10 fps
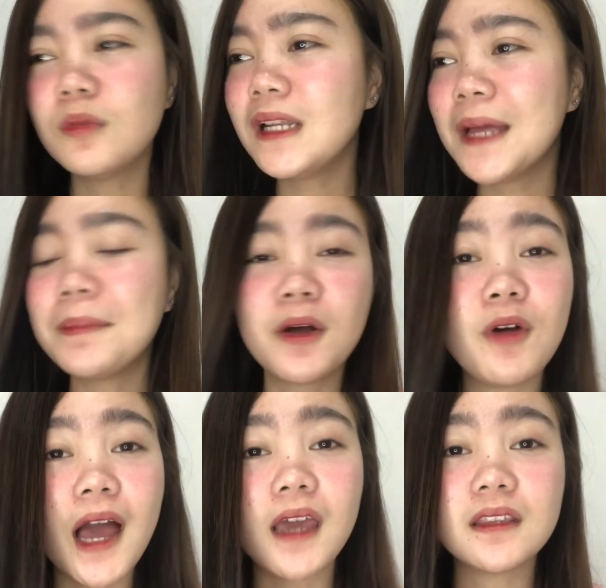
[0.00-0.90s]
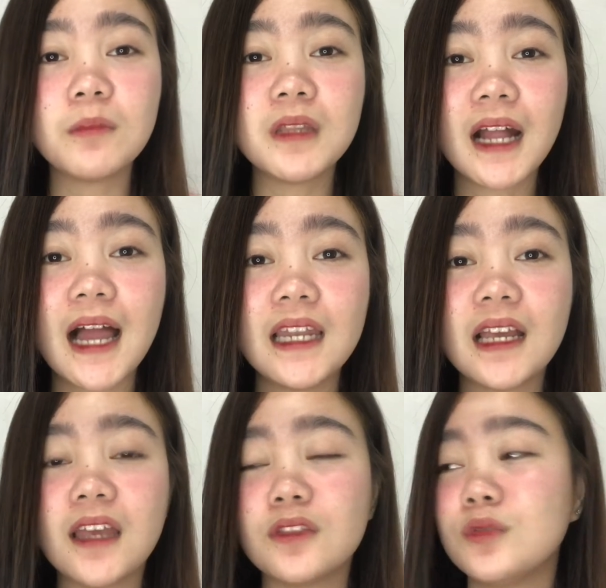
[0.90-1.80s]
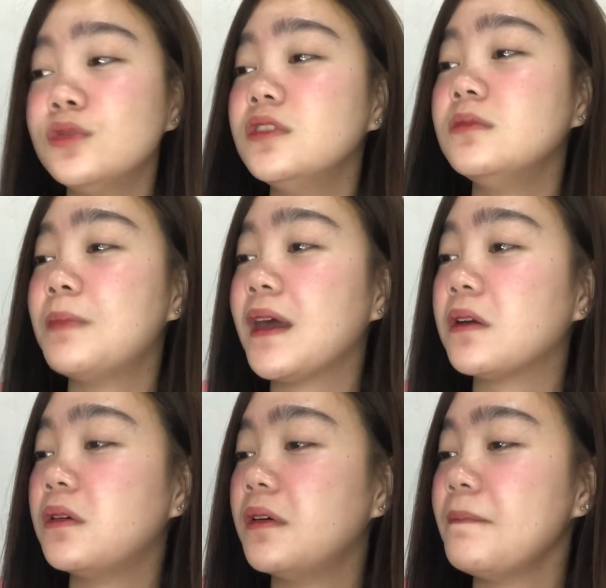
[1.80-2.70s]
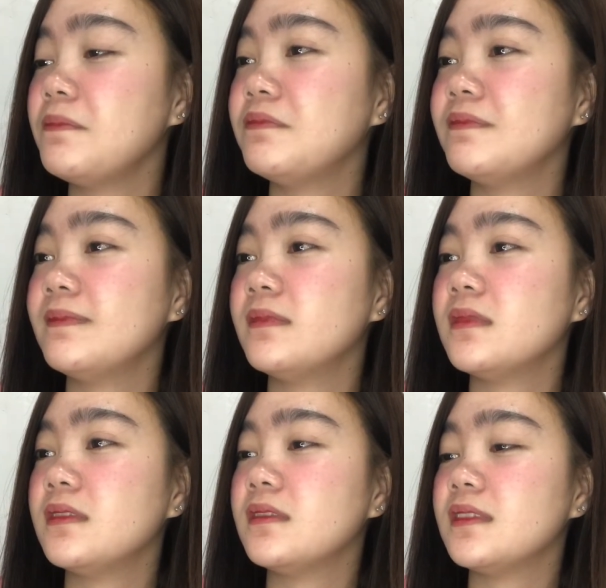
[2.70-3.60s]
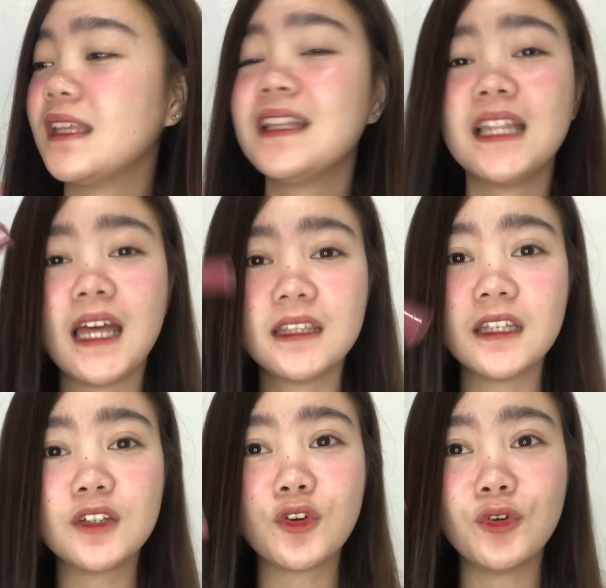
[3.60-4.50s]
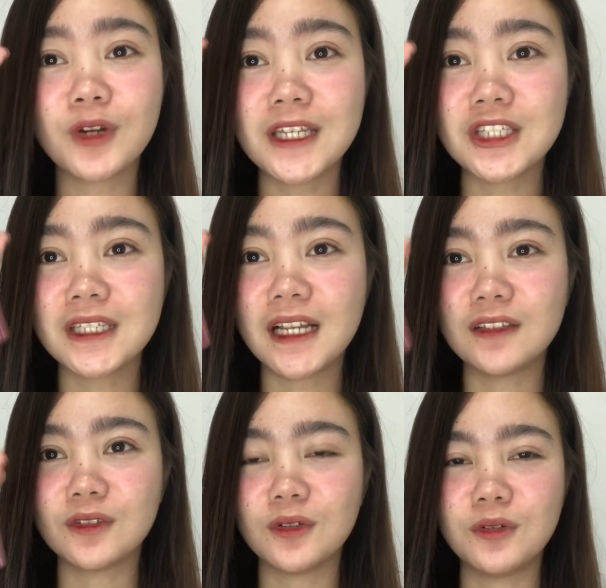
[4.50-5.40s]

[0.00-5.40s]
Wala pa akong item na galing Etude, pero Tingnan natin kung original to.